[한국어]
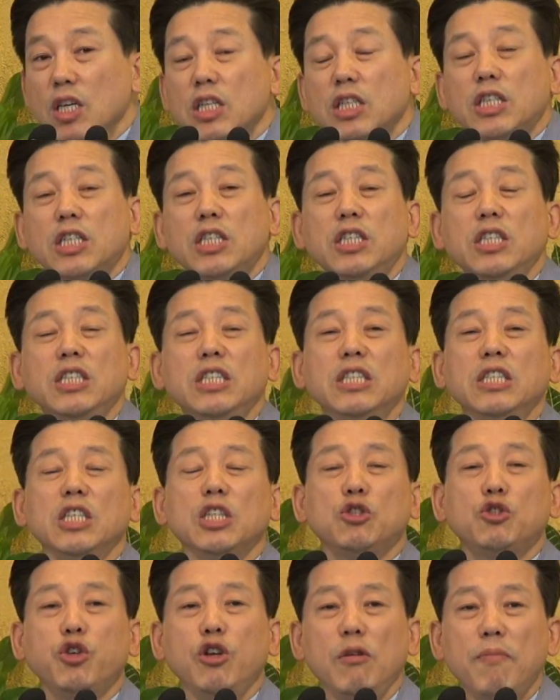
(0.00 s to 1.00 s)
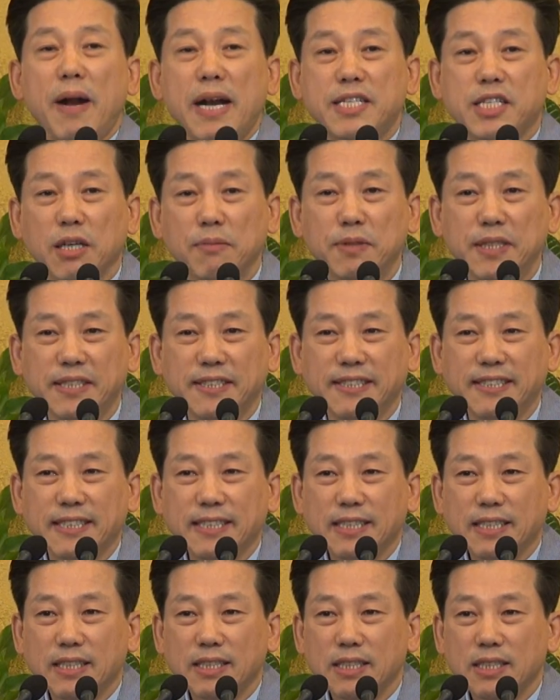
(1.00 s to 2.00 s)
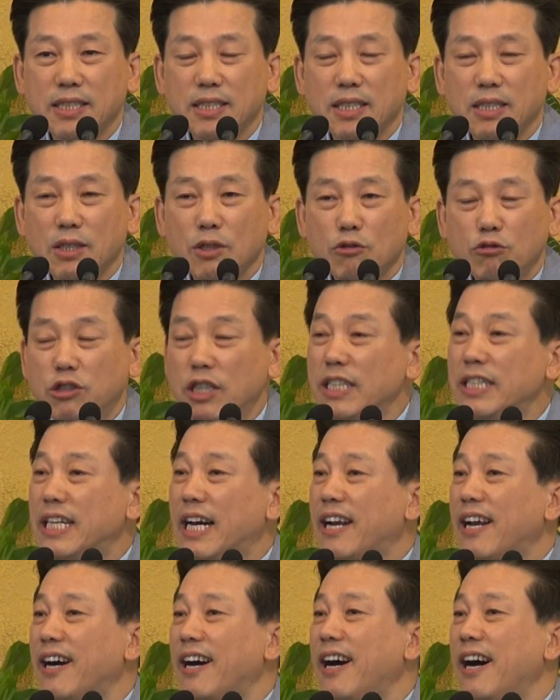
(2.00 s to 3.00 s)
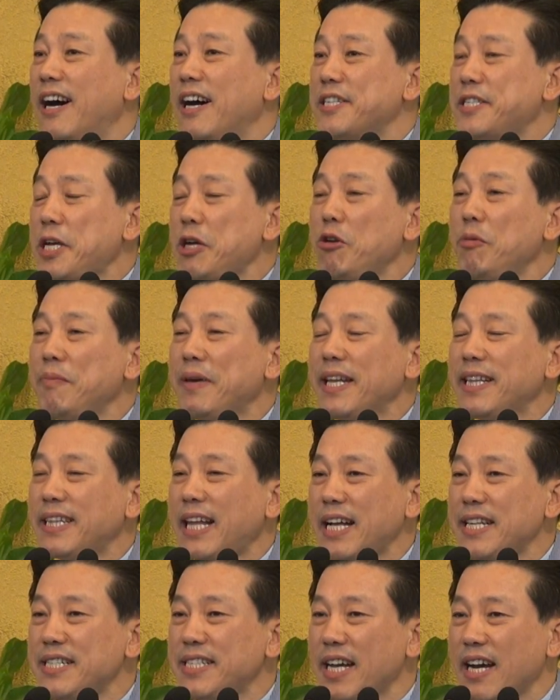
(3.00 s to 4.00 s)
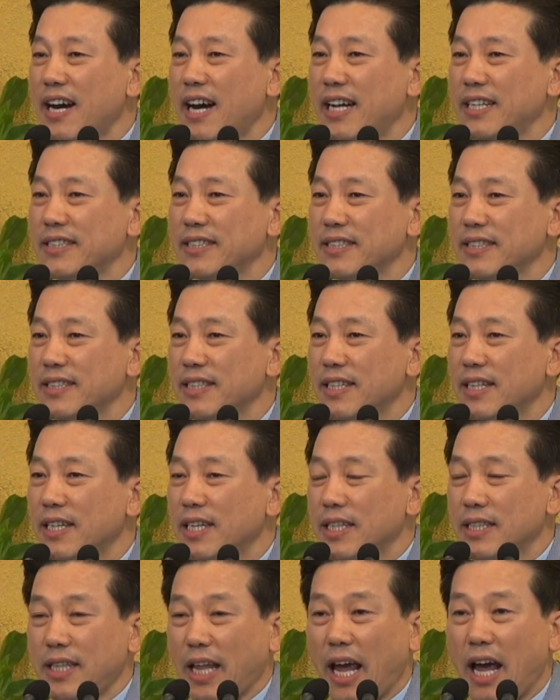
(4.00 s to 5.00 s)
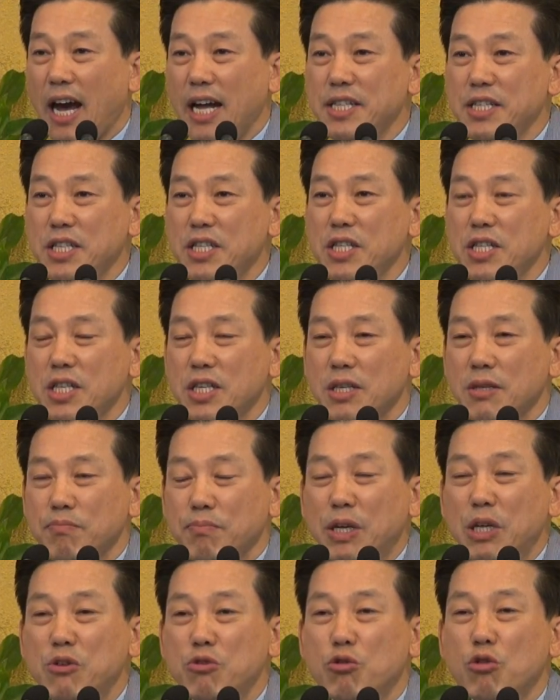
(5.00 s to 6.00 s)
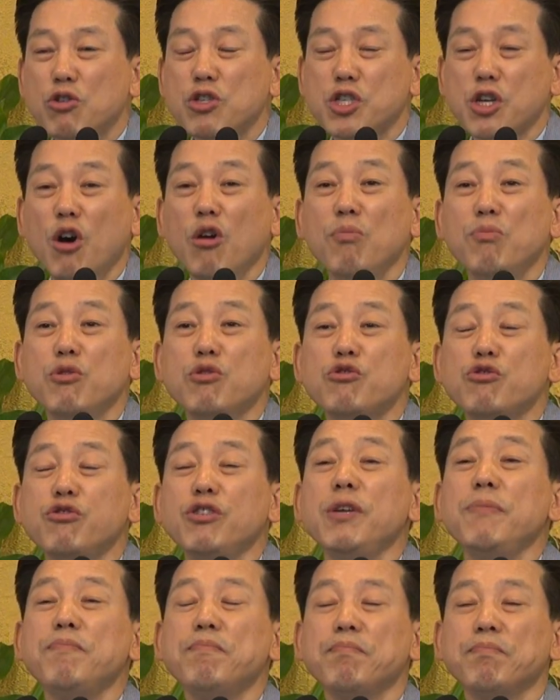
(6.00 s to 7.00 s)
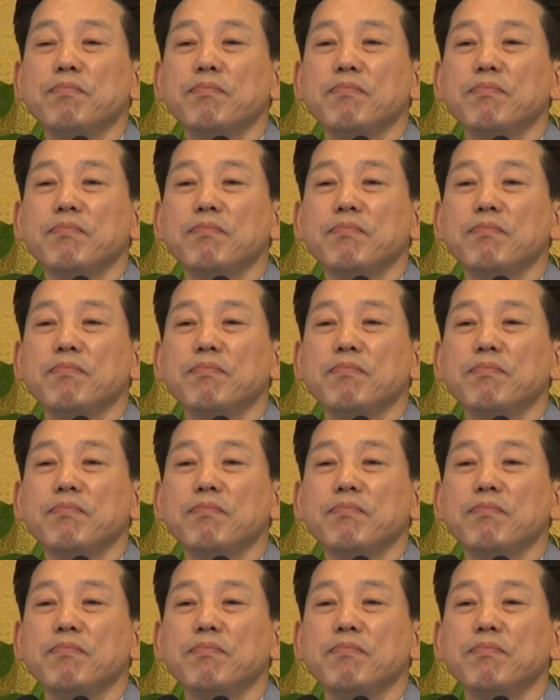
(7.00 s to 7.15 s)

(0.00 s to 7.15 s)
그 출발점은 우리나라가 새롭게 탄생한 대한 민국 정부 수립